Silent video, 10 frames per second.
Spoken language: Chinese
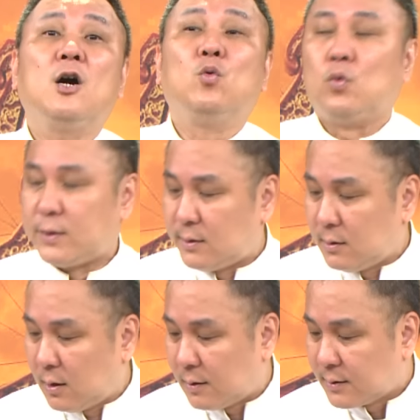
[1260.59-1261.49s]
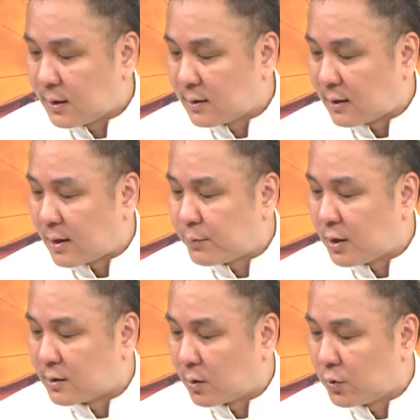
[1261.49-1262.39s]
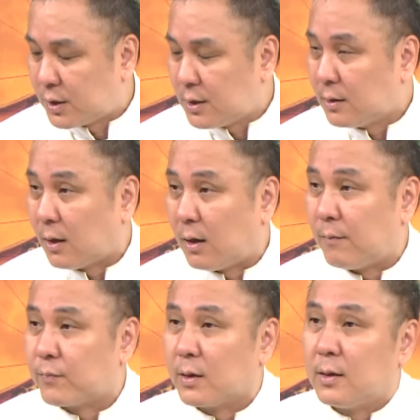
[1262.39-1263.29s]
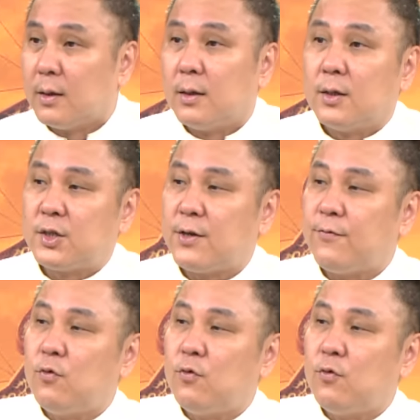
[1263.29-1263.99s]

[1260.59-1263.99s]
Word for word: 二五四二，这个大家比较熟悉啊，新